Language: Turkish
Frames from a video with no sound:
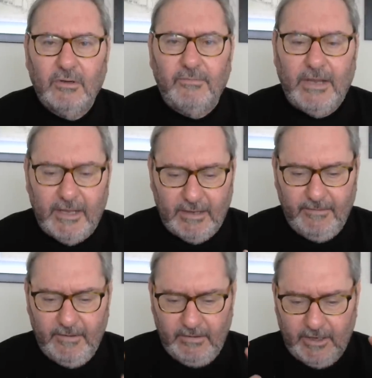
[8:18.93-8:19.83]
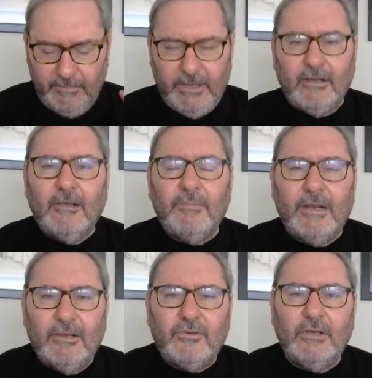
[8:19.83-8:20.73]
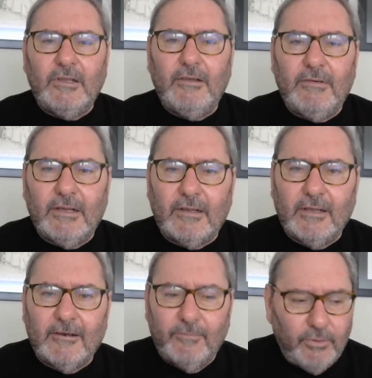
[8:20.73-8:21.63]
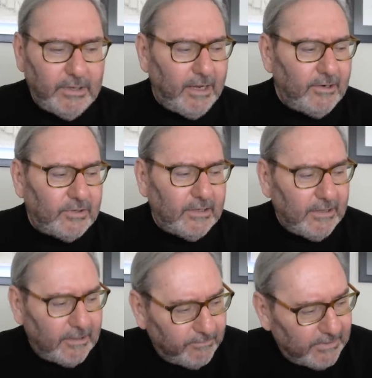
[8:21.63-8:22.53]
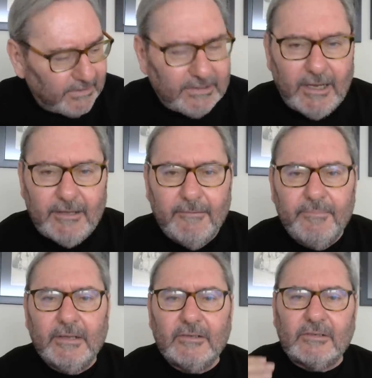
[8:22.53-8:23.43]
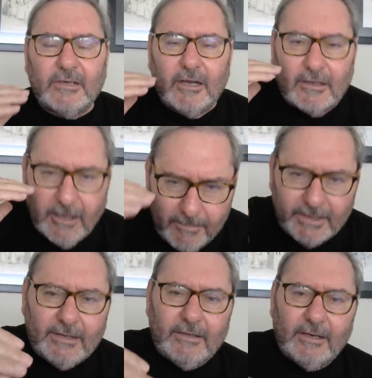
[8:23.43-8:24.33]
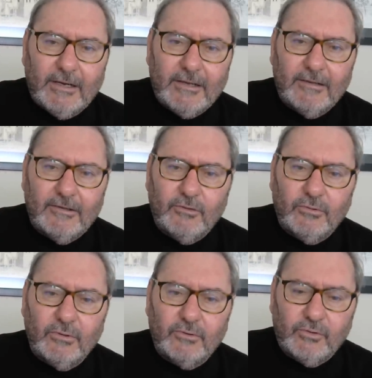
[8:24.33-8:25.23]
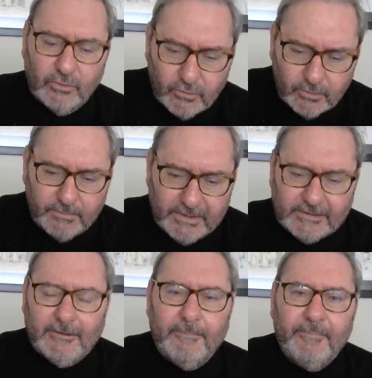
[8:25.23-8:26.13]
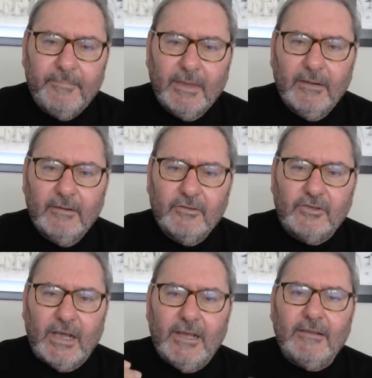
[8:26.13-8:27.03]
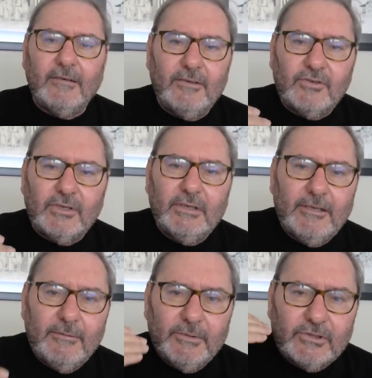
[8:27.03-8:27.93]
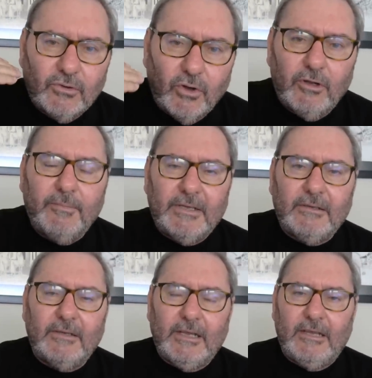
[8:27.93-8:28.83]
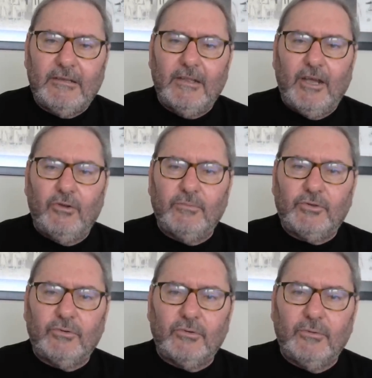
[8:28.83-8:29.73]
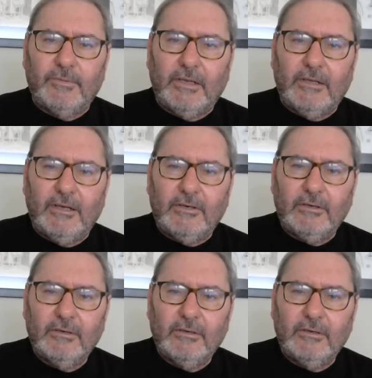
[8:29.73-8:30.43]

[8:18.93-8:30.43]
ve Amerika Birleşik Devletleri bu gerçekleri bizden saklamadan hareket ediyor. Çünkü bizim caydırıcılığımızın olmadığına ikna olmuş durumdalar.